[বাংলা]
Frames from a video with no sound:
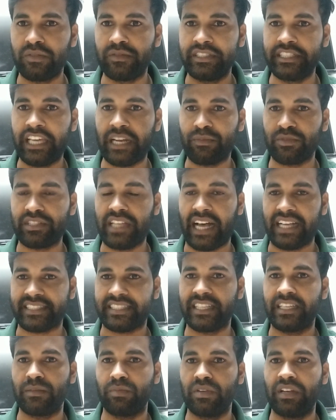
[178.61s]
ইয়ের মধ্যে
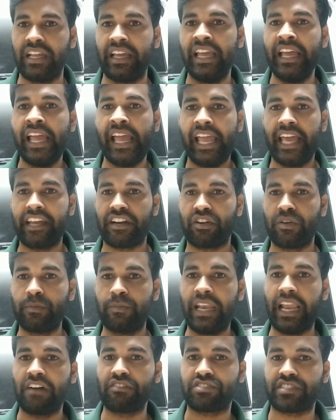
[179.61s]
আছে বলে এরকম
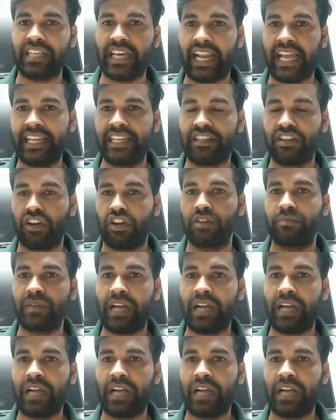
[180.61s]
ব্লাউজ ছাড়া এরকম